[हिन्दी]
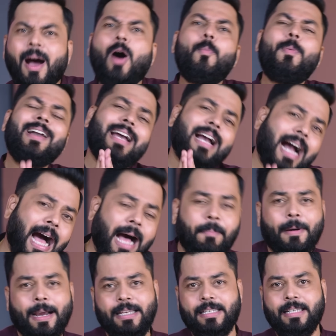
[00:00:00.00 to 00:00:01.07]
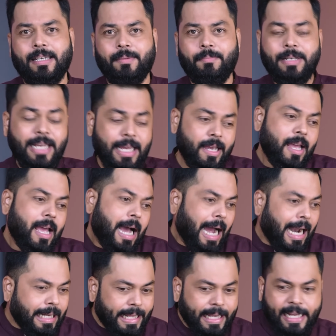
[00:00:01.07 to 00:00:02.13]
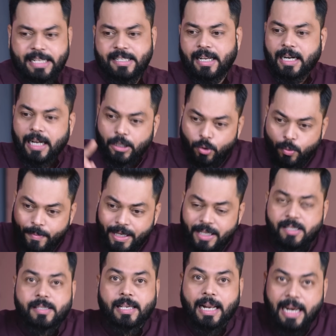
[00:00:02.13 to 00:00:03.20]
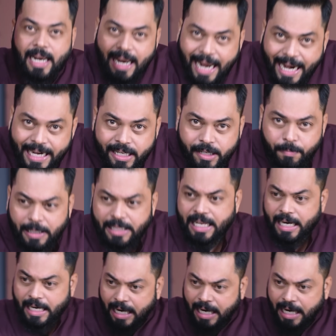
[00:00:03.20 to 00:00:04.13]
हो का पाहिजे म्हणजे ठीक है जर का तुम्हें सनलाइट सनलाईटमध्ये